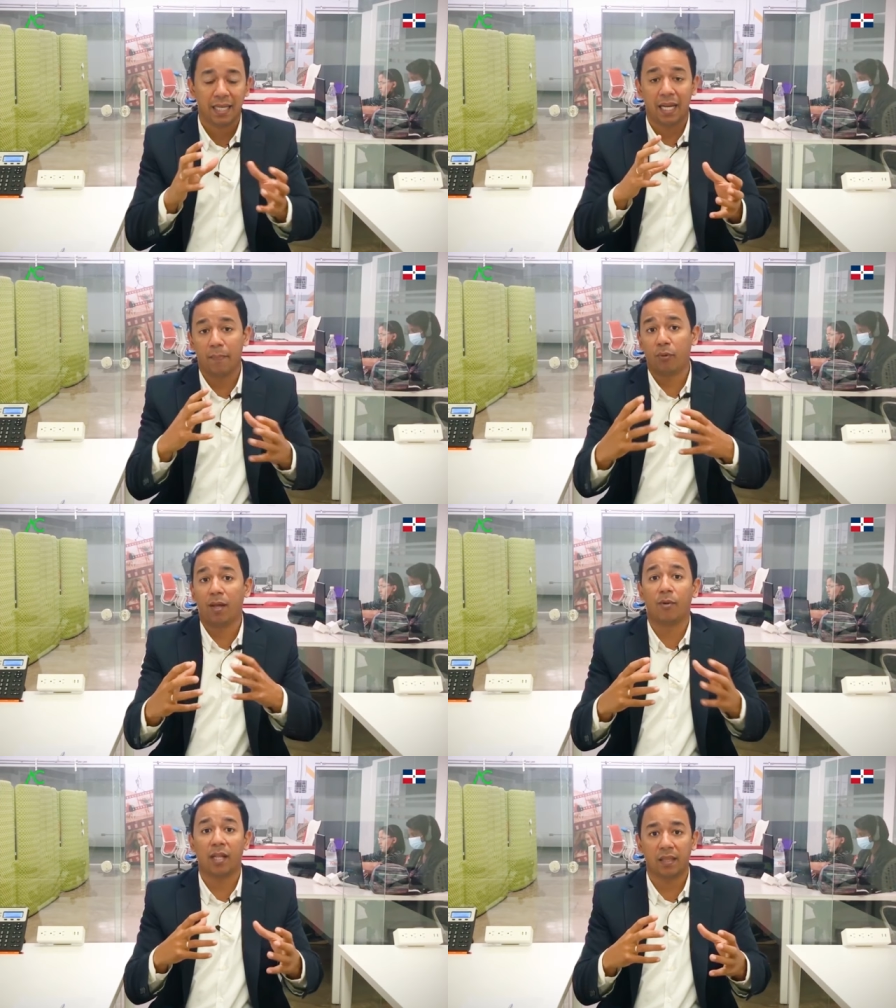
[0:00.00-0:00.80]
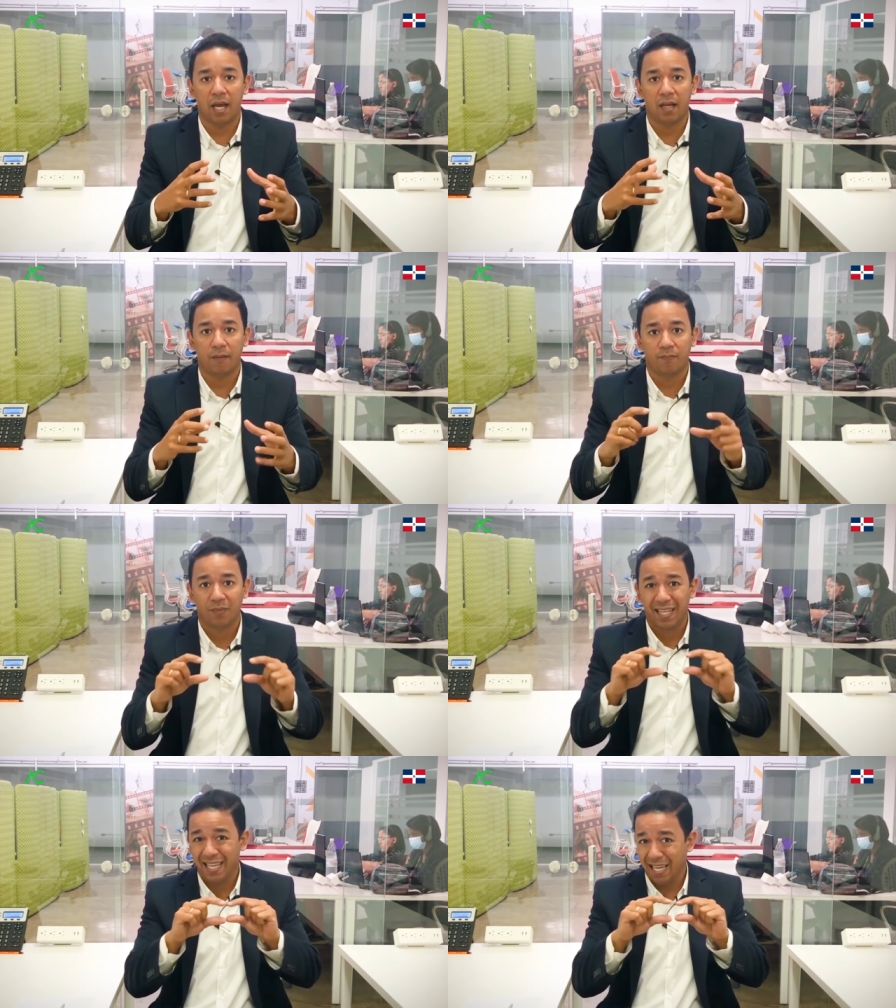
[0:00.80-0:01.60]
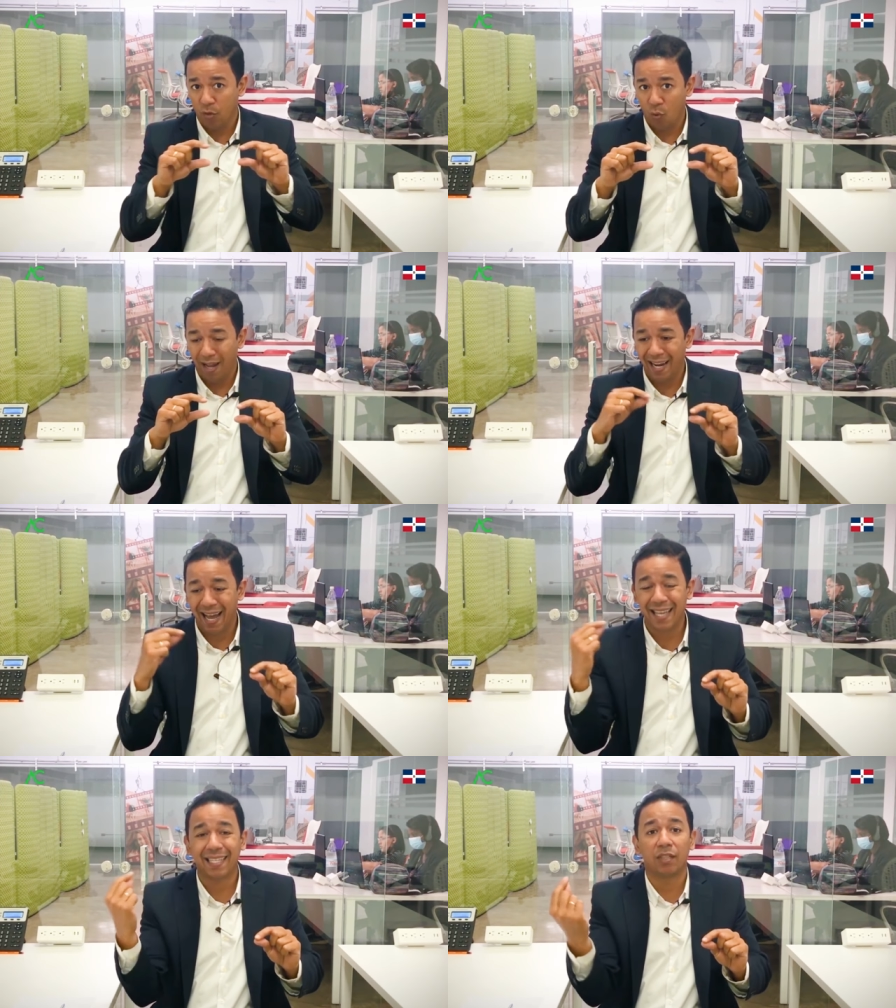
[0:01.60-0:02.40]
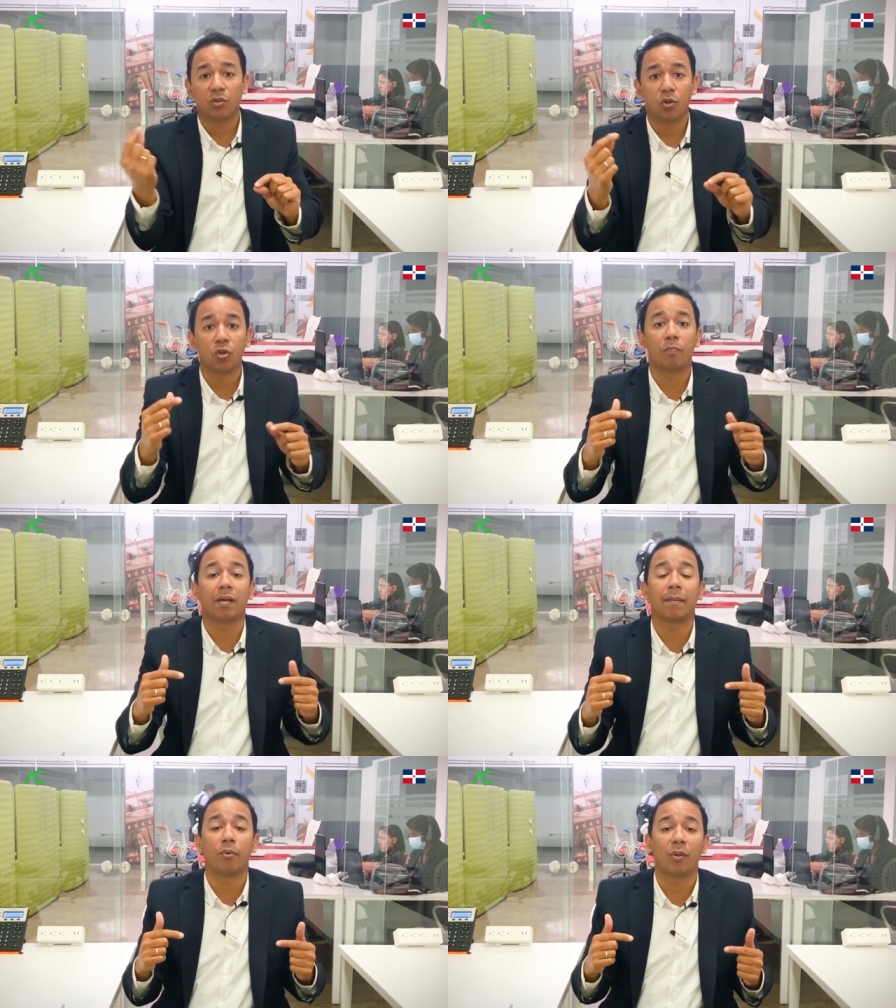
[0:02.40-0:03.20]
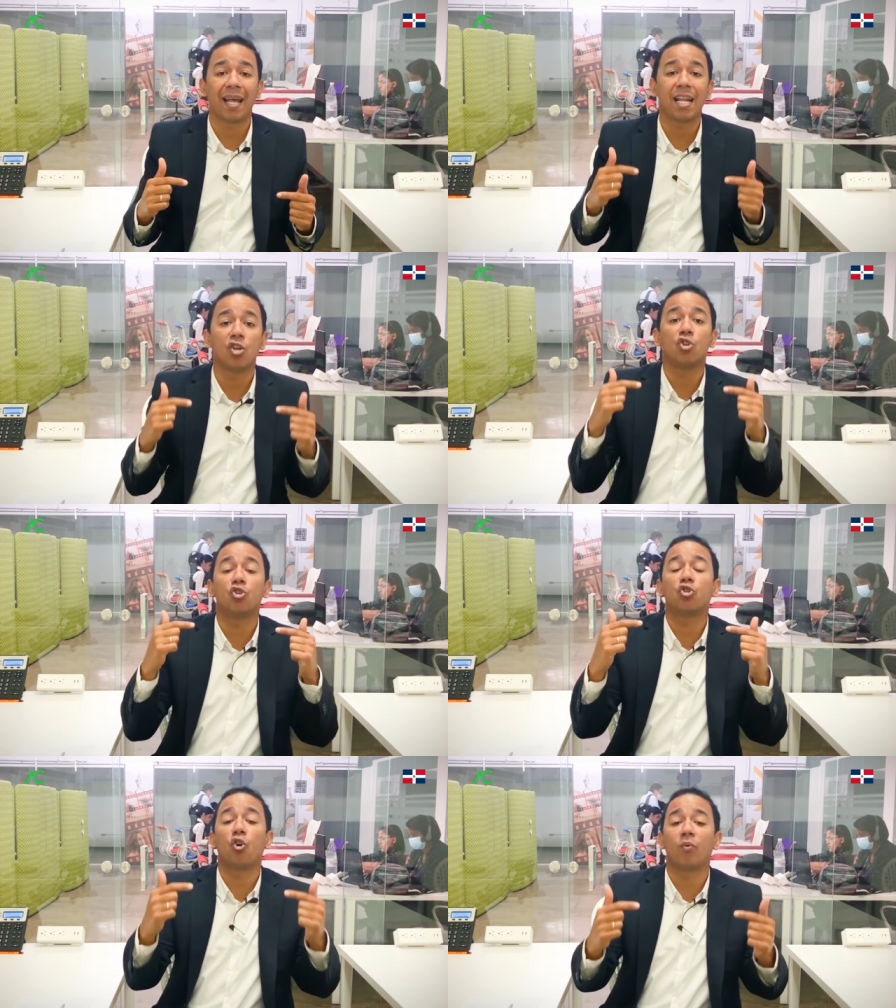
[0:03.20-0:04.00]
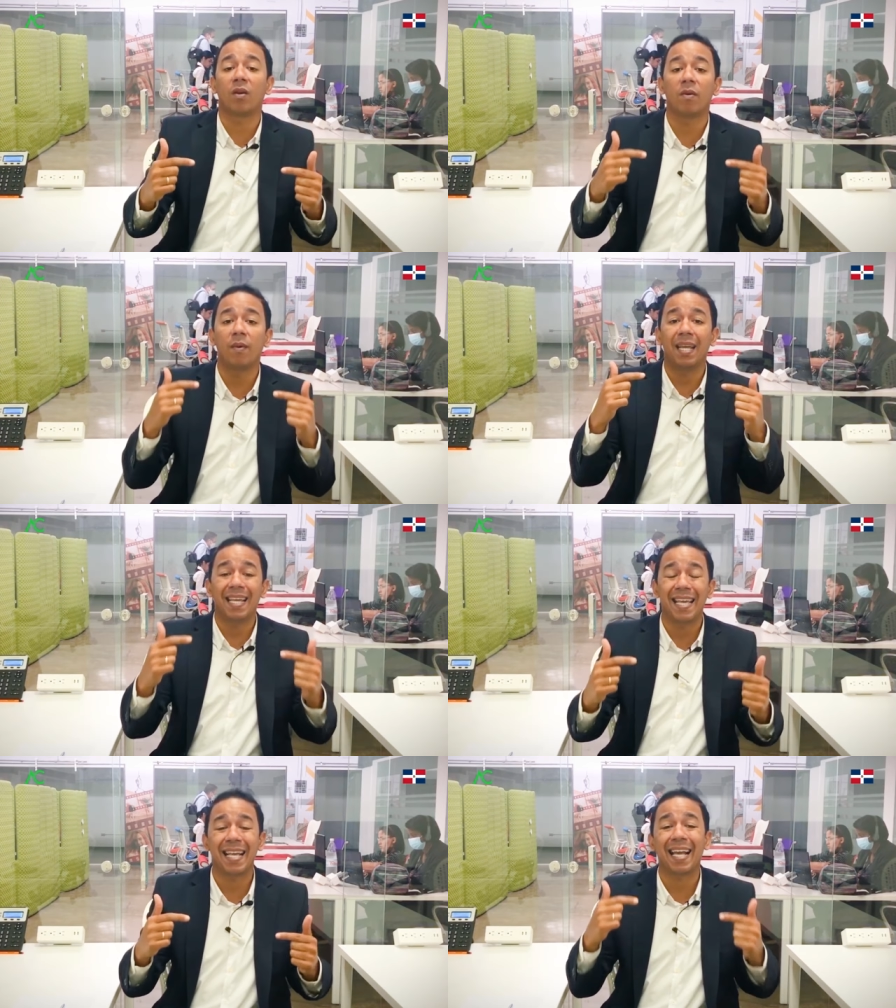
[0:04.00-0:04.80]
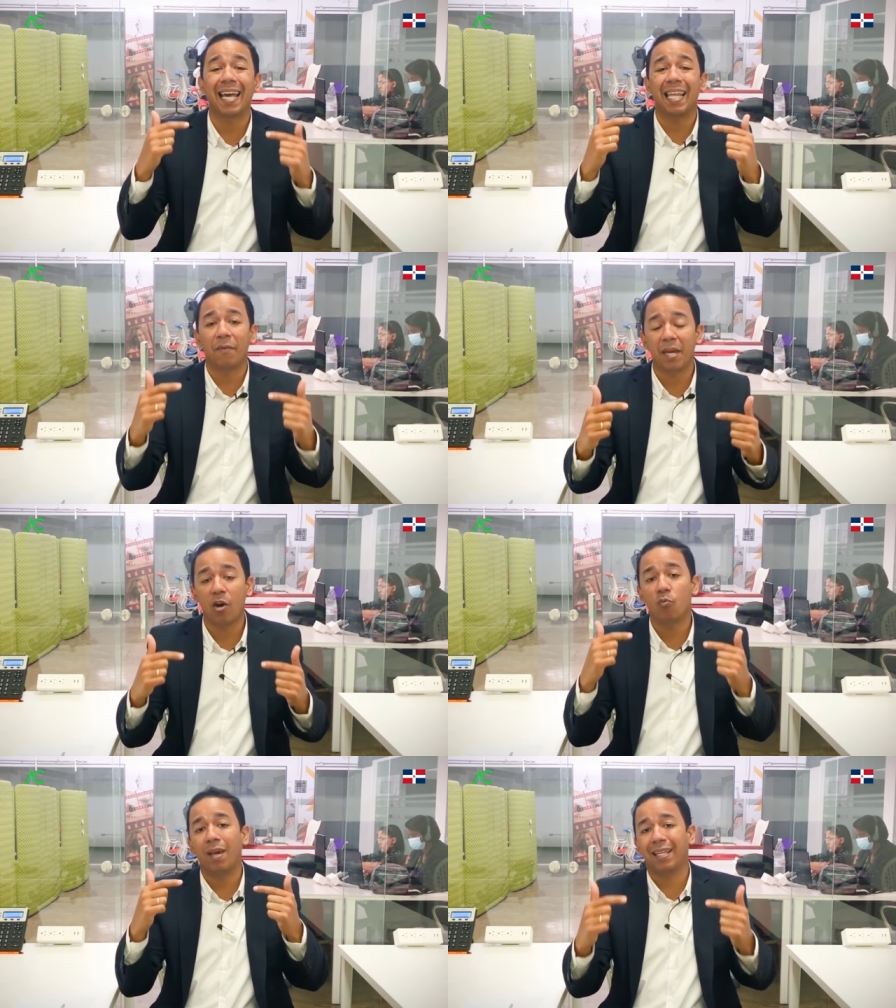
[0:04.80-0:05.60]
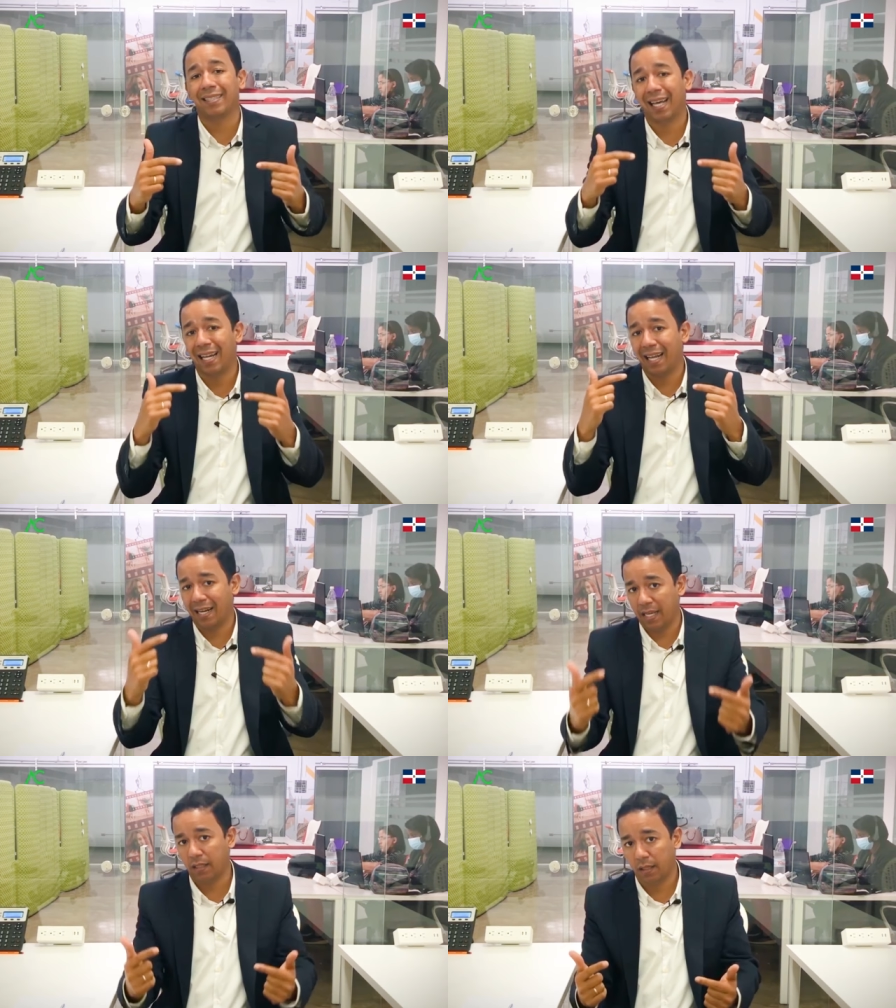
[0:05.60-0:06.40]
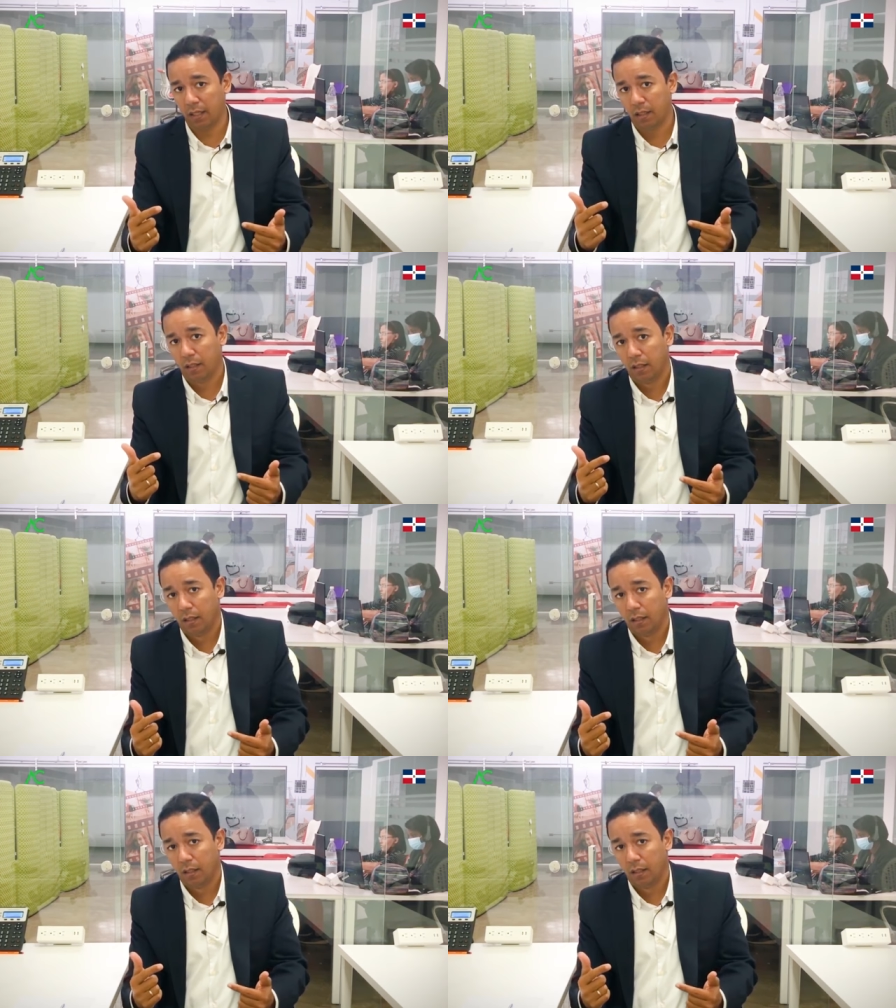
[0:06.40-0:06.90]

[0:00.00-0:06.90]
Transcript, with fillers: que la podamos adaptar igual a ese entorno para poder sobrevivir y cada vez aumentar la renta.